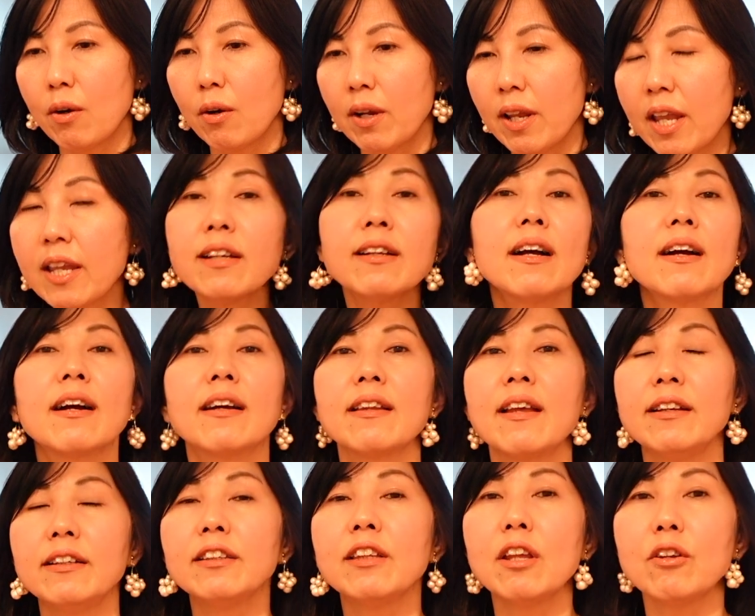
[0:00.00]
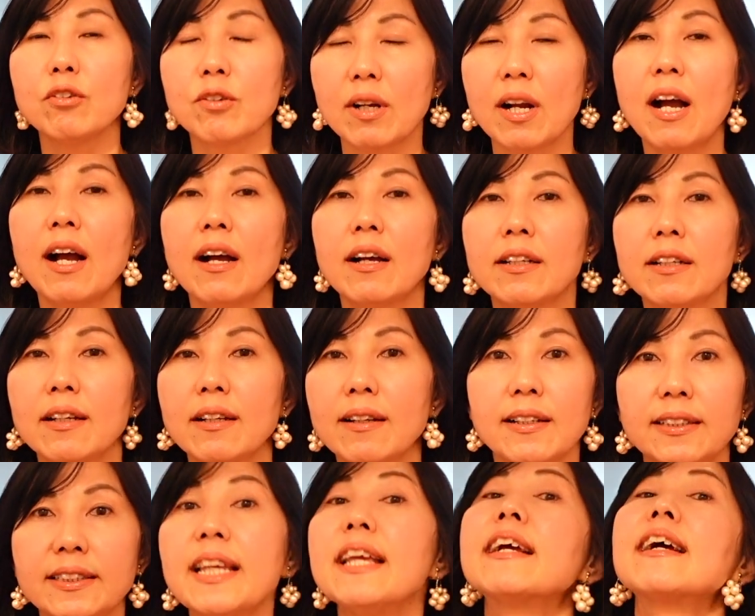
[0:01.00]
変化がないっていうか
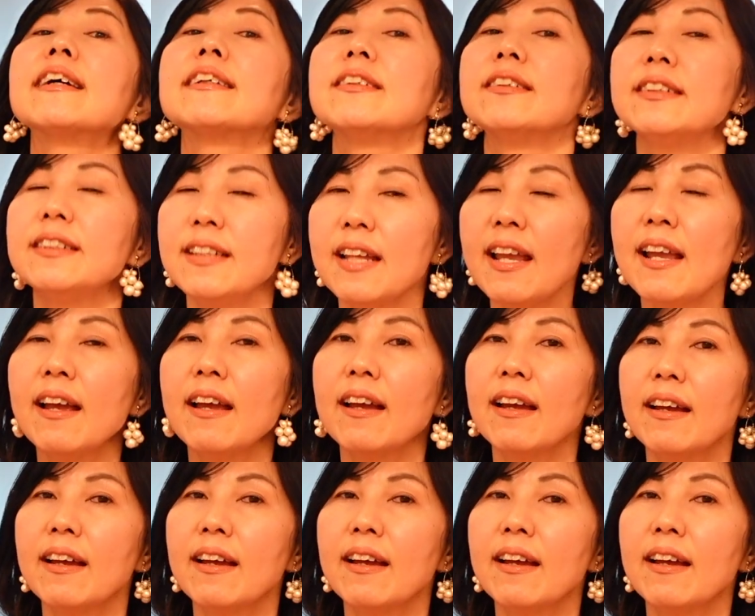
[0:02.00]
生活にね